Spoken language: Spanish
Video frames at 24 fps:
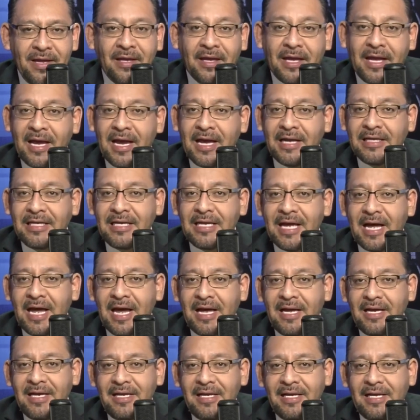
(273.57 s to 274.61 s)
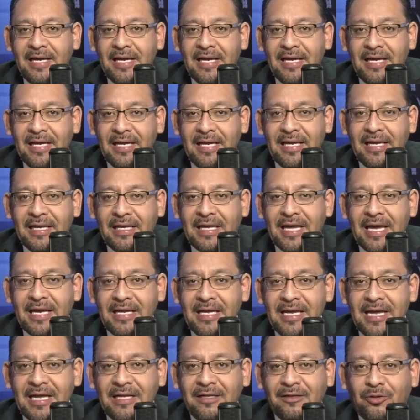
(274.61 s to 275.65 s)
¿Qué haría eh, ¿Qué
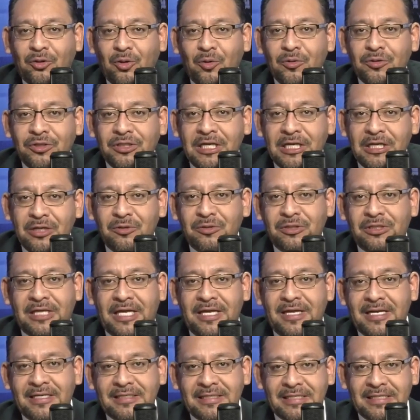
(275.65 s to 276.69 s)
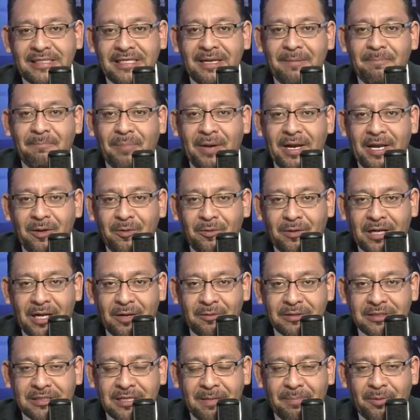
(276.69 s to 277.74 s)
harían todos ellos? Quedarse sin empleo,
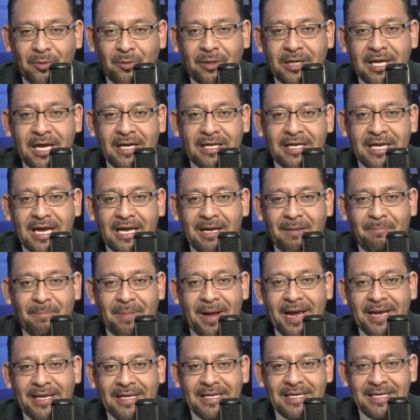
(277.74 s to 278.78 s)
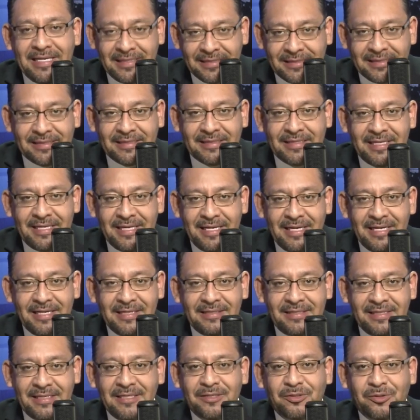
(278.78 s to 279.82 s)
claro está, pero ¿qué haría el país
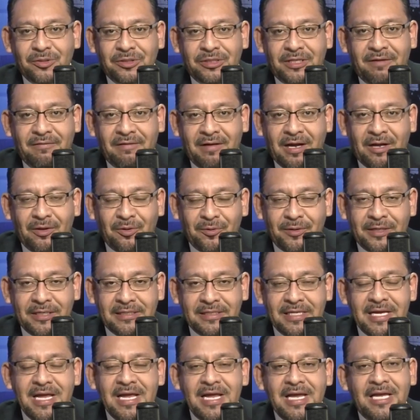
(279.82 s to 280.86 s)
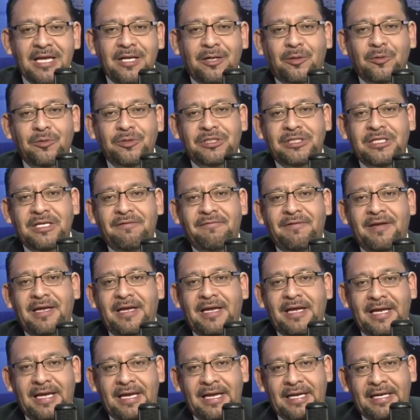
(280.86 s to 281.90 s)
sin esos trabajadores?
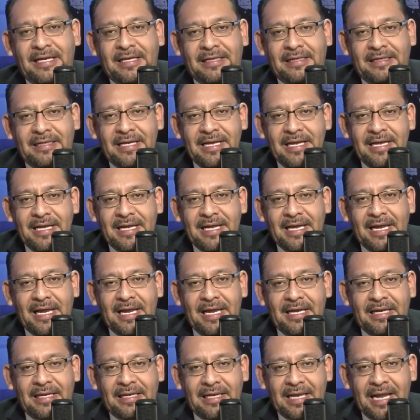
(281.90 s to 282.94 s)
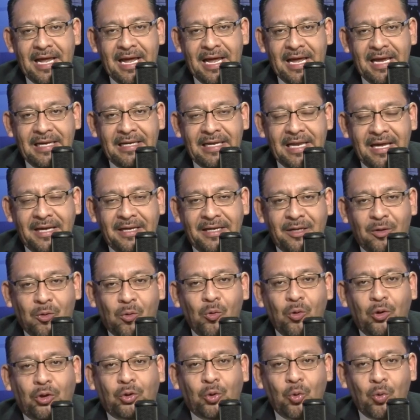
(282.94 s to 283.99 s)
Inclusive en, en, la, en la
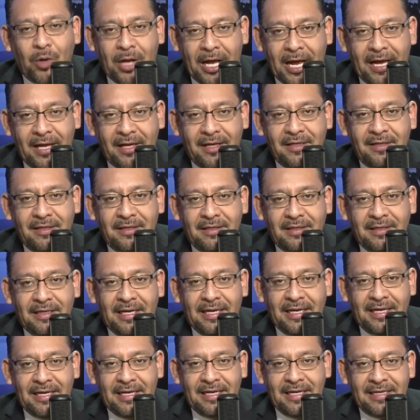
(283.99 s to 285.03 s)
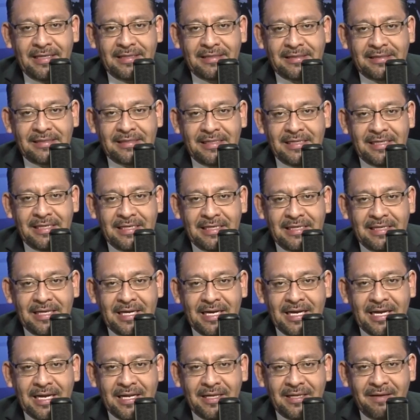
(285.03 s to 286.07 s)
agricultura, eh, si
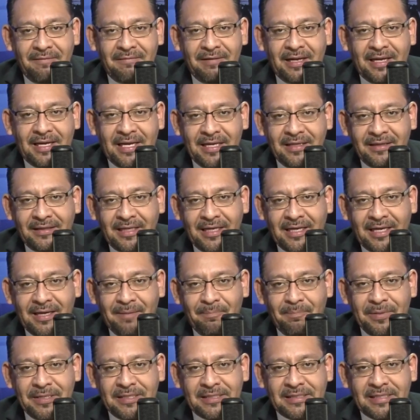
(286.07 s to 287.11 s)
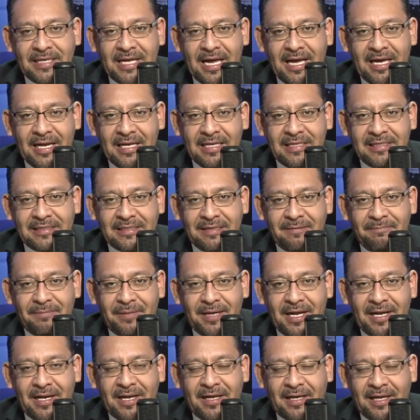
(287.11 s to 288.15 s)
dejara de haber gente que piscara y
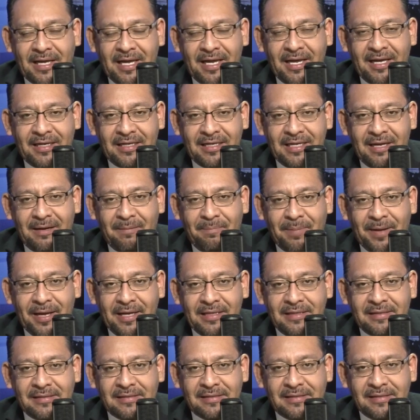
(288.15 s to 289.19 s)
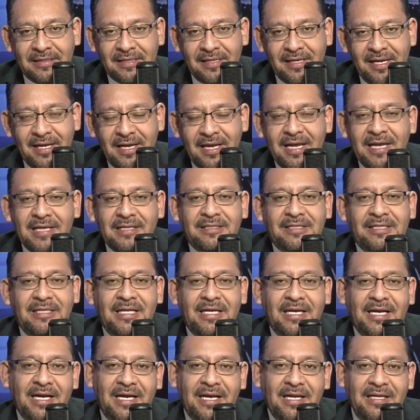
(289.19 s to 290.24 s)
sembrara, ¿qué haría el país? Si
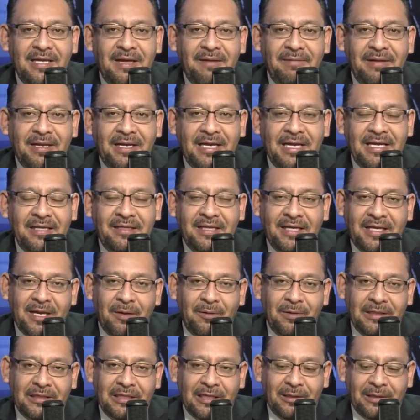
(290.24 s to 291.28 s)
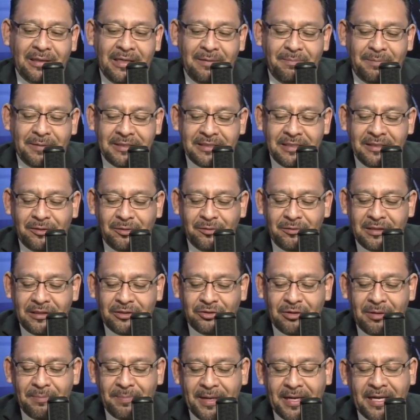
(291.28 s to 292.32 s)
dejara de haber gente que ahorita el, presidente Donald
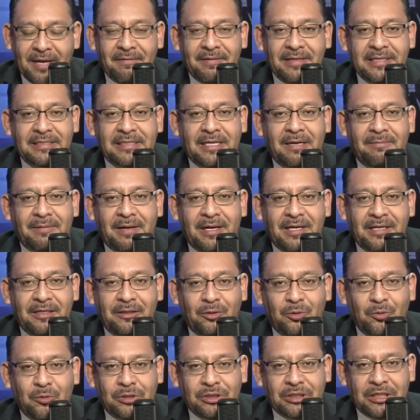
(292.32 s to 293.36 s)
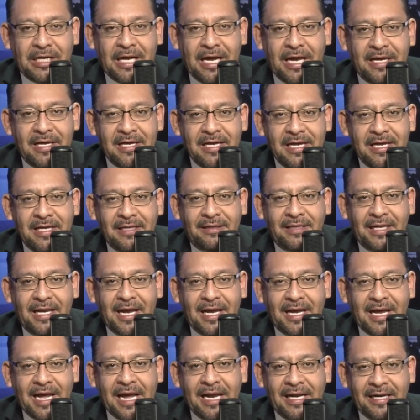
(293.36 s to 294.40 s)
Trump acaba de salvar la industria de la
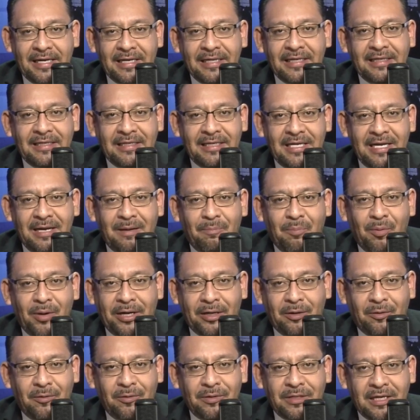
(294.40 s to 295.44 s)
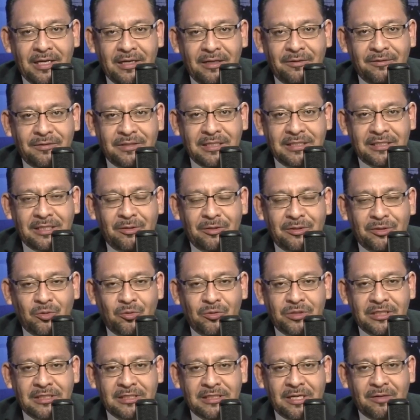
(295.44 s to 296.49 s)
carne y el puerco, ya no sé si
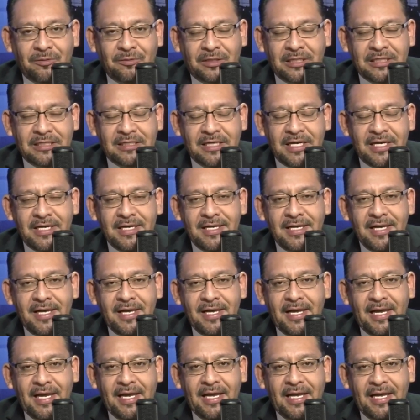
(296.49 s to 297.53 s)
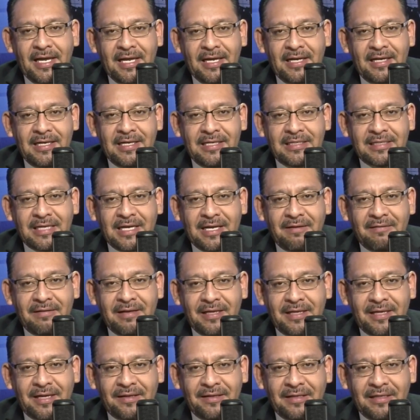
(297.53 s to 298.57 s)
escuchaste esa noticia, eh, les acaba
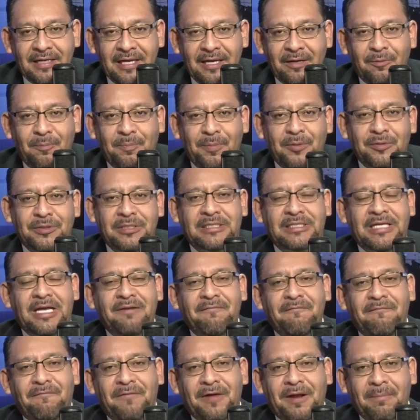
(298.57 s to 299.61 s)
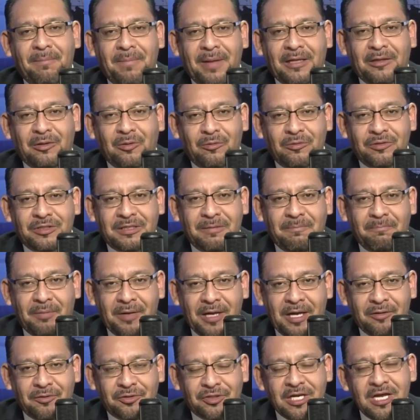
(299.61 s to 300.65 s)
de dar dinero, pero se están enfermando los
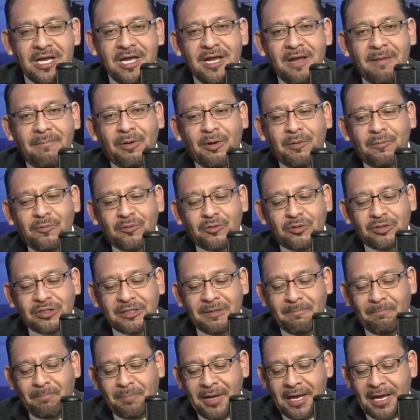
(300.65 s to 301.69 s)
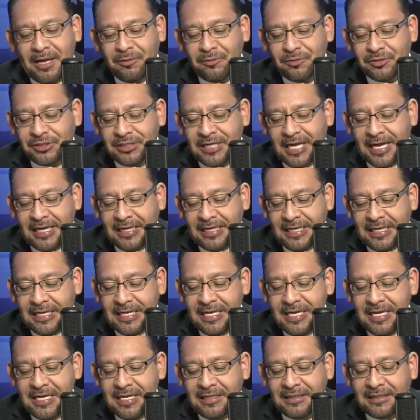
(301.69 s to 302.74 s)
empleados, pero muchos empleados de ahí
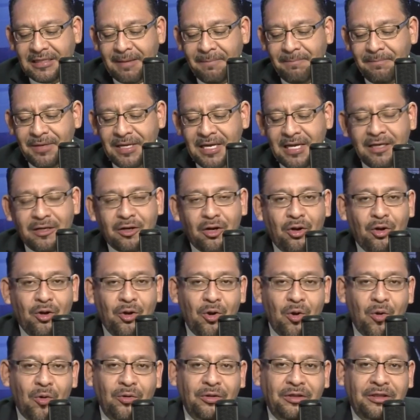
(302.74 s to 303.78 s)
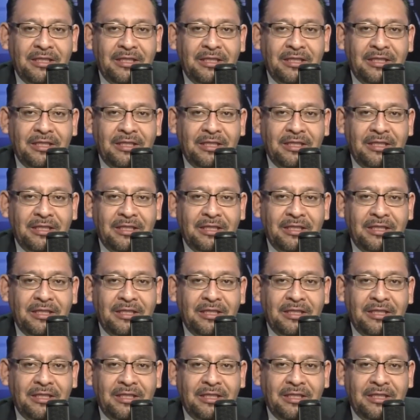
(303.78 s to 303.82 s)
también no